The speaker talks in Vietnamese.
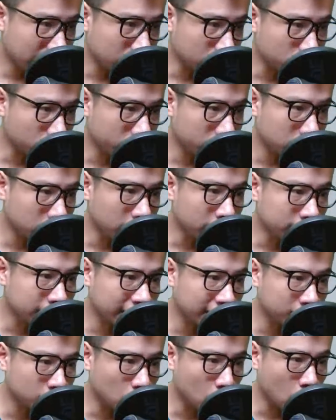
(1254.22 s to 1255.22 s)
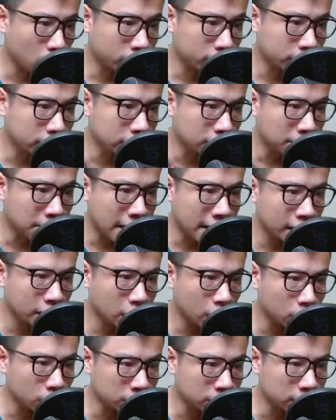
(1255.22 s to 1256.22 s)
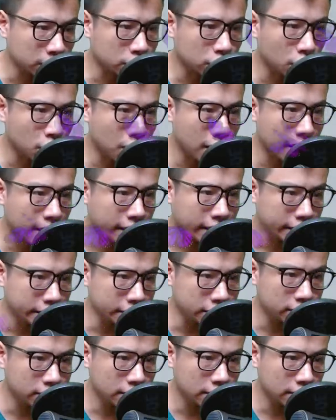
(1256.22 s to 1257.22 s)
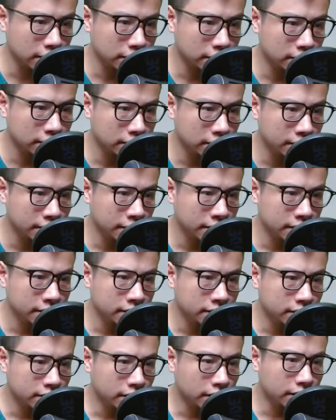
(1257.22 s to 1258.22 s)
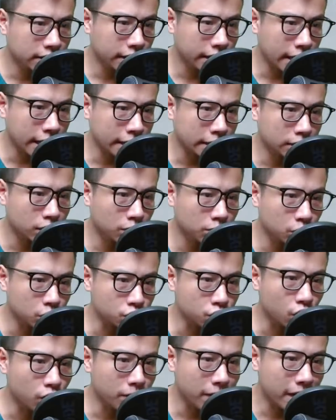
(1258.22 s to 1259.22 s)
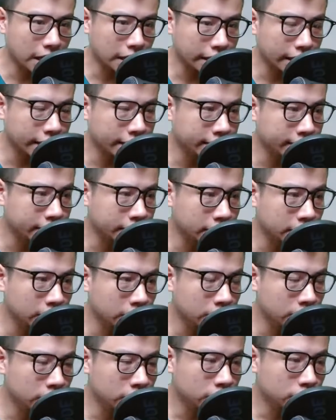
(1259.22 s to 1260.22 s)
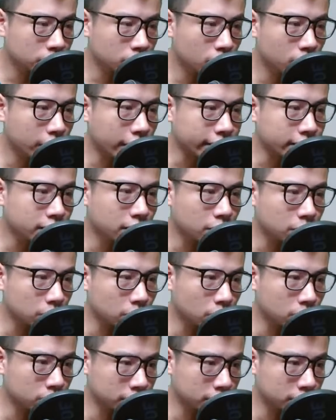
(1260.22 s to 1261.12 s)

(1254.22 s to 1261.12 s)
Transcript: Tào Doanh biến thành một con cự mãng đỏ rực to hàng nghìn trượng. Thân thể hắn có một số mảng đen, đôi cánh khổng